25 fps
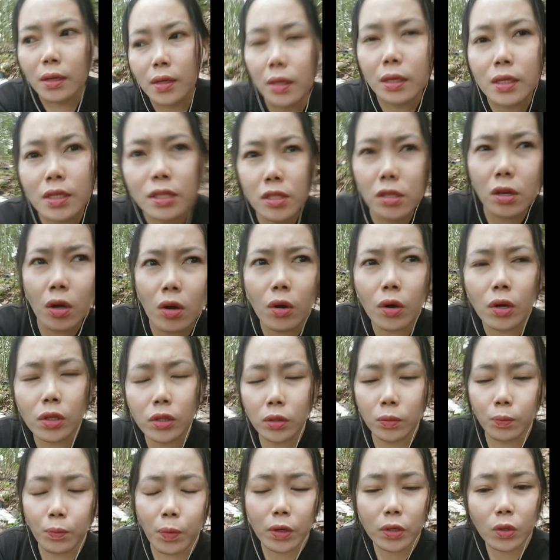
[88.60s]
iso ot
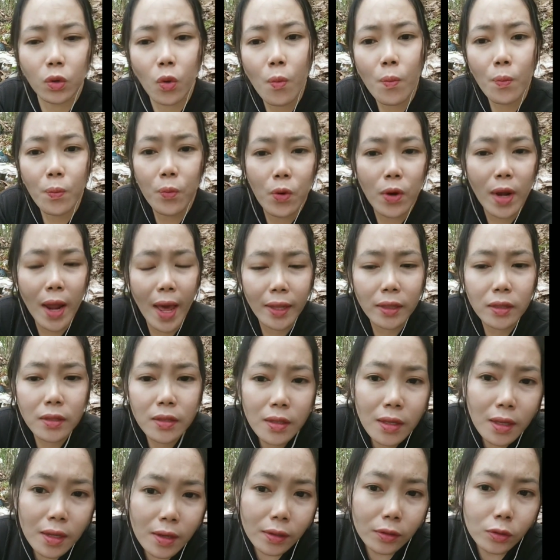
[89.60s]

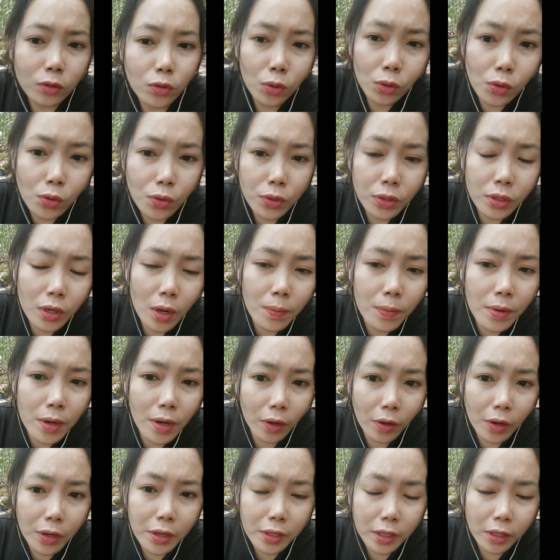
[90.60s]
perkumpulan tulunda da
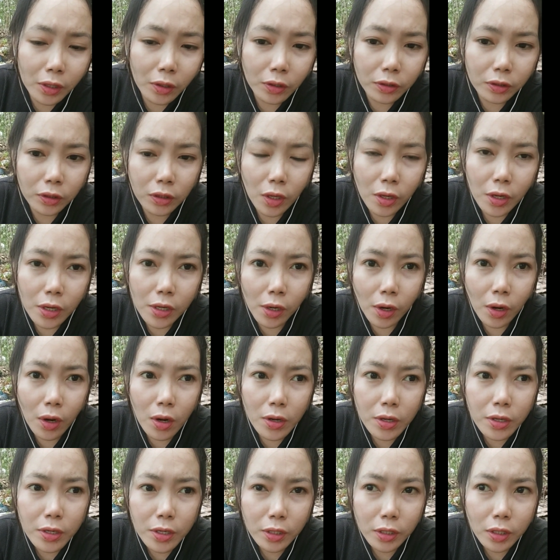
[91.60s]
minangoy rikot
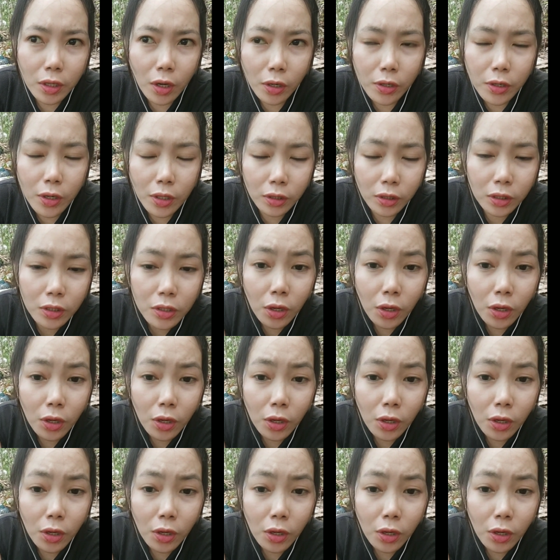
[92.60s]
dahilo hininggah dat